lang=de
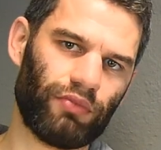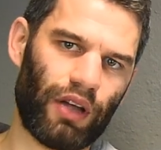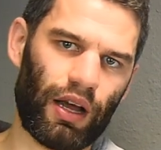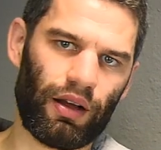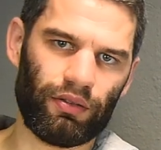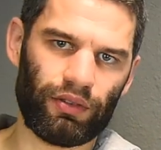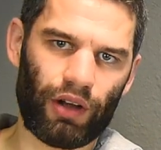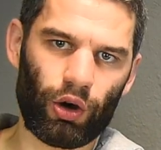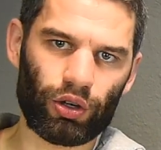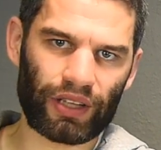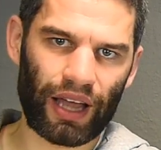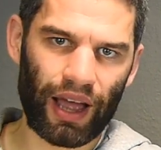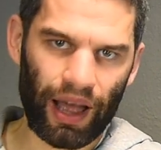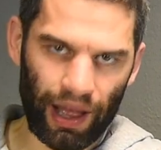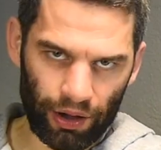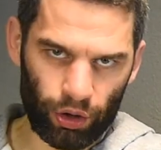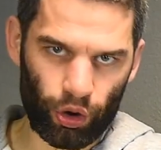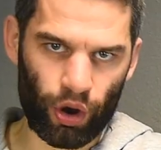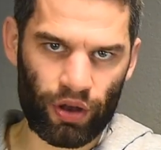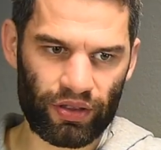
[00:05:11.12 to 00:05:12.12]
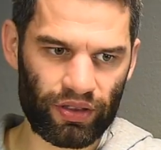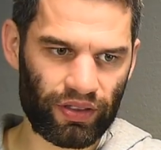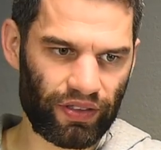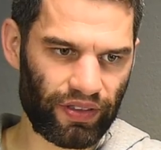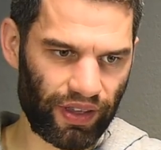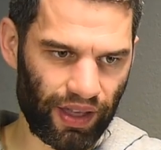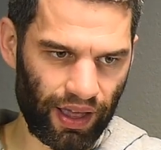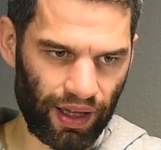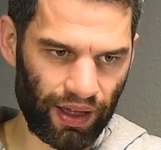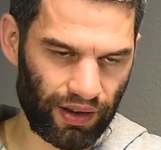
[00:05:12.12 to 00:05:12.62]
Ja, auch da könnten
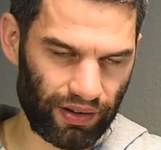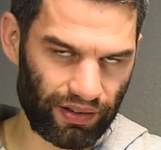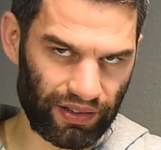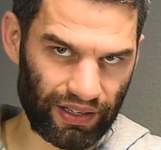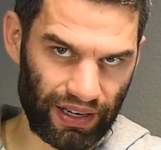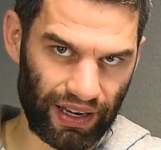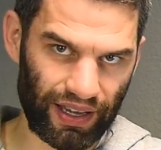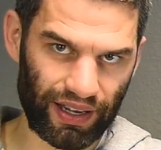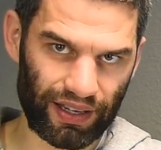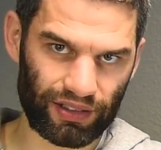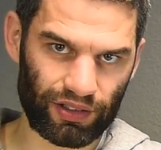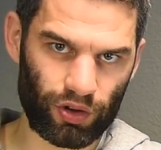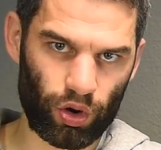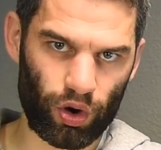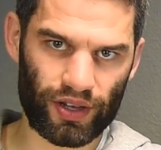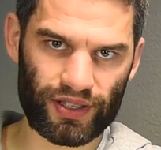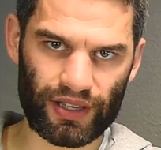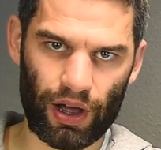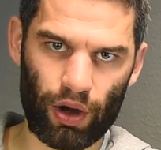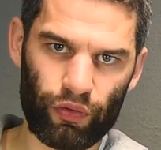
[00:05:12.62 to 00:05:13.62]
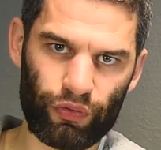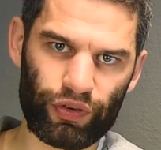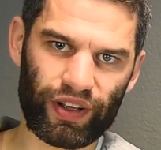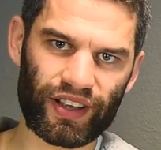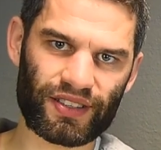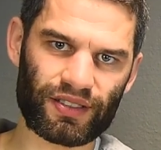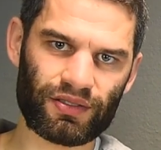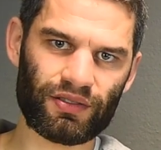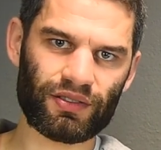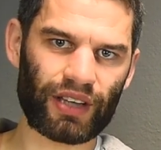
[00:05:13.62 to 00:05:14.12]
sie ja die leeren Gehäuse
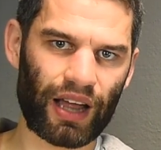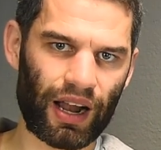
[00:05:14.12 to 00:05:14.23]
auffressen.